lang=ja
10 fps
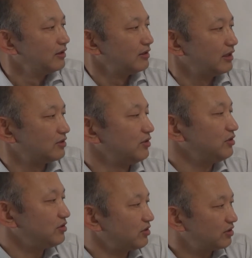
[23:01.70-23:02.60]
で、そう
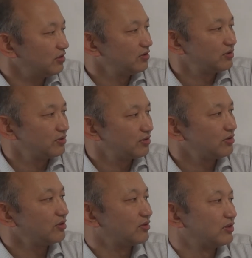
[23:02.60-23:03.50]
いう状況のとこ
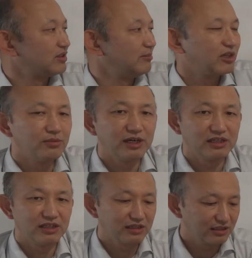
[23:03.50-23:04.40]
ろをこう攻め込ま
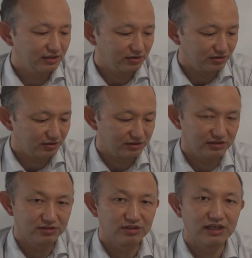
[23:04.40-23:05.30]
れたっていう
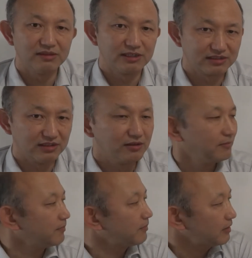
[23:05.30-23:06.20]
事情があります。
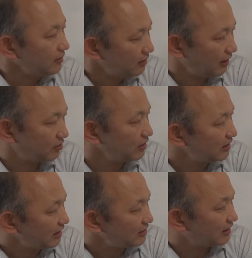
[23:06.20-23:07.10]
で、それ
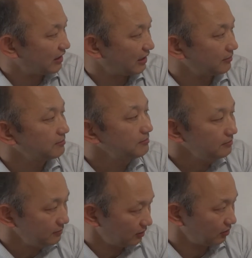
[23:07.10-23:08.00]
に対してね、
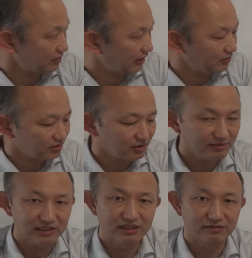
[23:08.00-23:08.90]
この
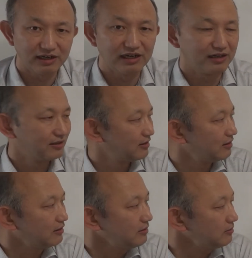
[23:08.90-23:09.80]
チェコスロバキアは、
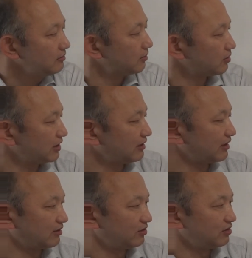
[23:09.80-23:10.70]
この
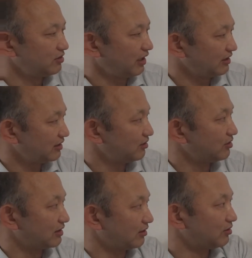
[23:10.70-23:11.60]
1968年
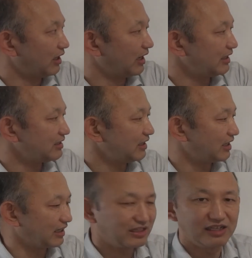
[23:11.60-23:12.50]
当時ね、この赤い線が
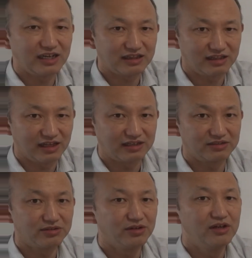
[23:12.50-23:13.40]
がっちりあって、
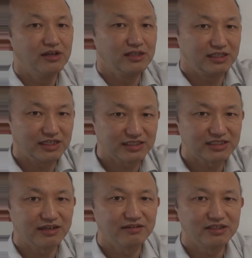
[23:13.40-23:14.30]
その
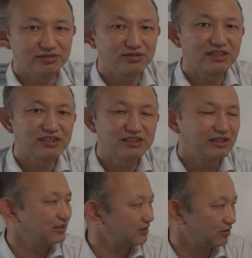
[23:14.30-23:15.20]
東側に存在して、
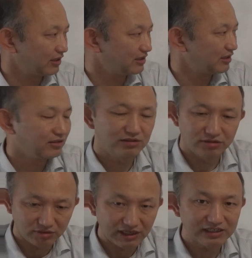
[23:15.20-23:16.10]
存在してるっ
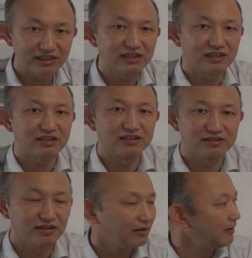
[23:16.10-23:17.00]
ていうのは明らかだったんで
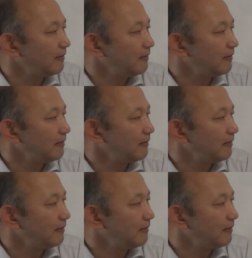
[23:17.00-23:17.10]
すよね。